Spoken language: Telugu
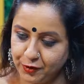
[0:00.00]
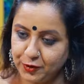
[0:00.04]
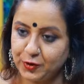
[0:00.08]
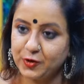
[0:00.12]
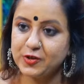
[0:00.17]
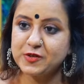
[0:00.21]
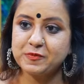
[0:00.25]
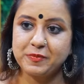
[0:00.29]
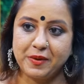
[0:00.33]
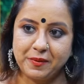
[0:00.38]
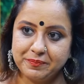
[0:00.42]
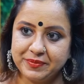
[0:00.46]

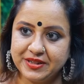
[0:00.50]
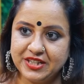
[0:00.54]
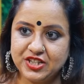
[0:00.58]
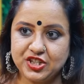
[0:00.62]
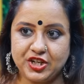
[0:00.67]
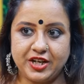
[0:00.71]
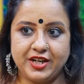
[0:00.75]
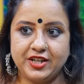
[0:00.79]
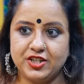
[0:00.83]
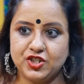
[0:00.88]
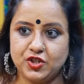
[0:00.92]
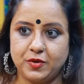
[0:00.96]
ఫొటోస్
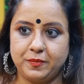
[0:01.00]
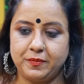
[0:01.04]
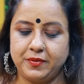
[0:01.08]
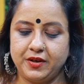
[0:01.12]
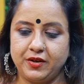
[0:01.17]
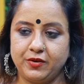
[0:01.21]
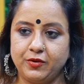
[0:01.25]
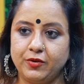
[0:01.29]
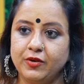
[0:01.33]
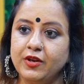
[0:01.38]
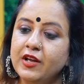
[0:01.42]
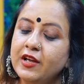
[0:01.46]
పంపించాయి అని
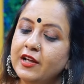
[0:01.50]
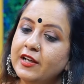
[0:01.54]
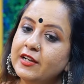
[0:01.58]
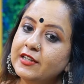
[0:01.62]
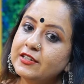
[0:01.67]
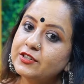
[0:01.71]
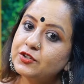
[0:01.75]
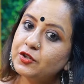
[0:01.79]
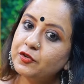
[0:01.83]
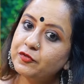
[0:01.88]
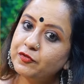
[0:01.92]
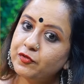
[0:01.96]
చెప్పారు
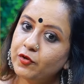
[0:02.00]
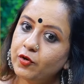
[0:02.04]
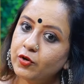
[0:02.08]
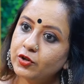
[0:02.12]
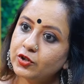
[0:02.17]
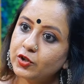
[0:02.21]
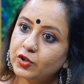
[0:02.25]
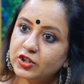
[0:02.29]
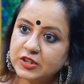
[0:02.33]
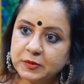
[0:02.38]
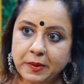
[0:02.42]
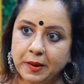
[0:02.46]
సో
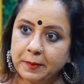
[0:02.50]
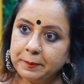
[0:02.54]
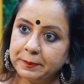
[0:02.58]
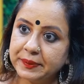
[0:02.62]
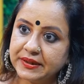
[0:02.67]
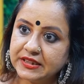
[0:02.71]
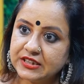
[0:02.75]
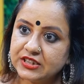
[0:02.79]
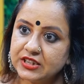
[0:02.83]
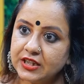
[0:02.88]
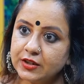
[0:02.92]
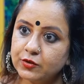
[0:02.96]
ఫొటోస్
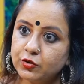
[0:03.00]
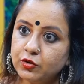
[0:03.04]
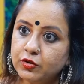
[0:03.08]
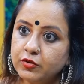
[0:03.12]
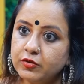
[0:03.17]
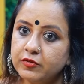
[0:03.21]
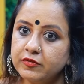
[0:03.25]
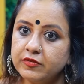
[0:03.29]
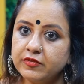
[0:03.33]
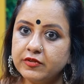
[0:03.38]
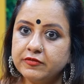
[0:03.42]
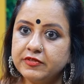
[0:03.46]
పంపించాను
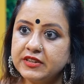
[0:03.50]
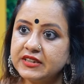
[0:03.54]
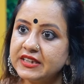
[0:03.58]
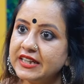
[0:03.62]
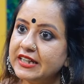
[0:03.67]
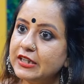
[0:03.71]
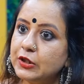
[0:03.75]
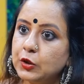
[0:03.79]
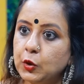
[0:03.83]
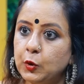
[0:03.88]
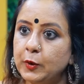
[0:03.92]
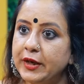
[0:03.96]
విత్
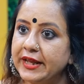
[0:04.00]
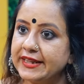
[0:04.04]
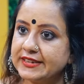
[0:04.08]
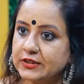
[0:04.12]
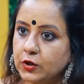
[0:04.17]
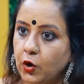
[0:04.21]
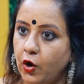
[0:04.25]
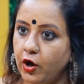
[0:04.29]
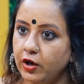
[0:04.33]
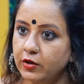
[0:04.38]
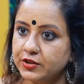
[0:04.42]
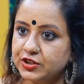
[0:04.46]
ఇన్ టూ డేస్
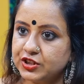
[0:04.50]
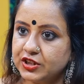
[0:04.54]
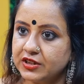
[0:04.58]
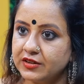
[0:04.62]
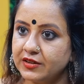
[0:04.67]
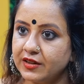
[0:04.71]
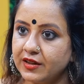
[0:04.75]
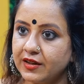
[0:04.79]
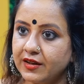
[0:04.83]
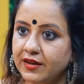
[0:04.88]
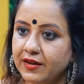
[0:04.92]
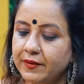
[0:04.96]
కాల్
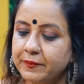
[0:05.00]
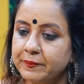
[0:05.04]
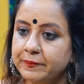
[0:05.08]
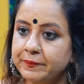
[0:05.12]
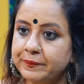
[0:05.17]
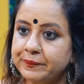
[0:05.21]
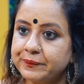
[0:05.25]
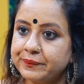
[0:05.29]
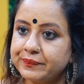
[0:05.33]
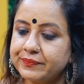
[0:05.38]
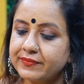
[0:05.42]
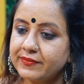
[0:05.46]
వచ్చింది
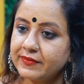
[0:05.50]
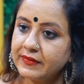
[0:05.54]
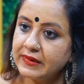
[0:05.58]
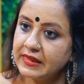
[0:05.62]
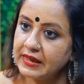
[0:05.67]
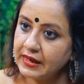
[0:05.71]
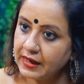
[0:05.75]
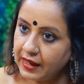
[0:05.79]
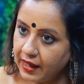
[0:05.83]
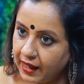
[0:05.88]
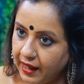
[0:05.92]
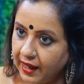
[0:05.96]

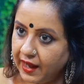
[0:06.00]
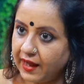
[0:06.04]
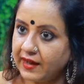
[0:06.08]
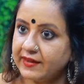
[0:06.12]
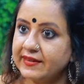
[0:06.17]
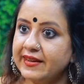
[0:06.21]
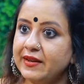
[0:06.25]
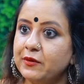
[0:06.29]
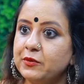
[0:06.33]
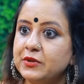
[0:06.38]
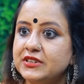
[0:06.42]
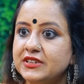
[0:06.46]

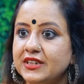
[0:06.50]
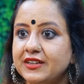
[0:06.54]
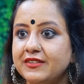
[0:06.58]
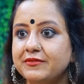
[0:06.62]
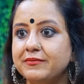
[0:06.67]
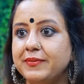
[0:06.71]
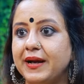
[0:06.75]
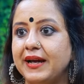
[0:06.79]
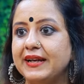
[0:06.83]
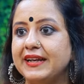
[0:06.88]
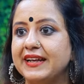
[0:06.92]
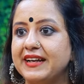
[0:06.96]
అదే వచ్చి
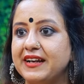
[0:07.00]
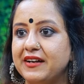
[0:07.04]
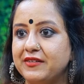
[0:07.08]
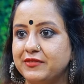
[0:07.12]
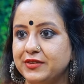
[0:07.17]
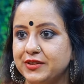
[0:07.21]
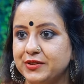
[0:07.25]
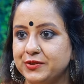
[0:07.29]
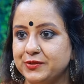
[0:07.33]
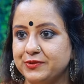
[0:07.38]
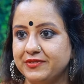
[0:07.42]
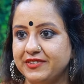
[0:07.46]

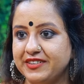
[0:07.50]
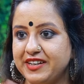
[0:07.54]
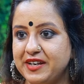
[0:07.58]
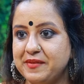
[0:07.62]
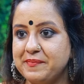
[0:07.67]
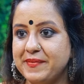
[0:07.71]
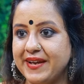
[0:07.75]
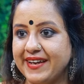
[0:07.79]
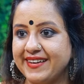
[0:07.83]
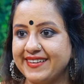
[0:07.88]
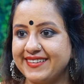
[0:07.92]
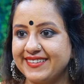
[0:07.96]
బాలికావధు
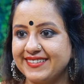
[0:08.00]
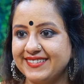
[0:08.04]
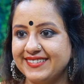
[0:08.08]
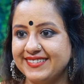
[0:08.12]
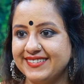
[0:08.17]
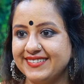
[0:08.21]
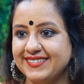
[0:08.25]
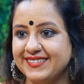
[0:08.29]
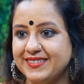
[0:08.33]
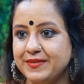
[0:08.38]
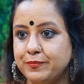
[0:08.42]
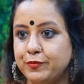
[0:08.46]
రీమేక్
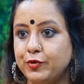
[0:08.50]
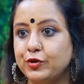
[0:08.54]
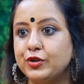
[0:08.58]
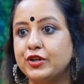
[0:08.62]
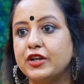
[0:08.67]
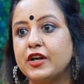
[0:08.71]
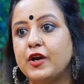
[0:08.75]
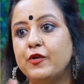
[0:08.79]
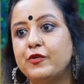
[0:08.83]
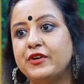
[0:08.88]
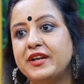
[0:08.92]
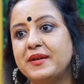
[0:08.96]

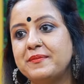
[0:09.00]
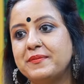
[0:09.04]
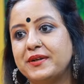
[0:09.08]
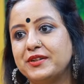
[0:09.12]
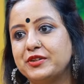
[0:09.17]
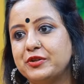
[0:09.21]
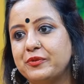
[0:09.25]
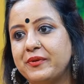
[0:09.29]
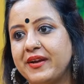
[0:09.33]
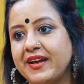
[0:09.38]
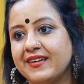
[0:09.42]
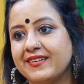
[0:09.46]
పుట్టుగౌరీ
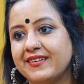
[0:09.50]
మధువే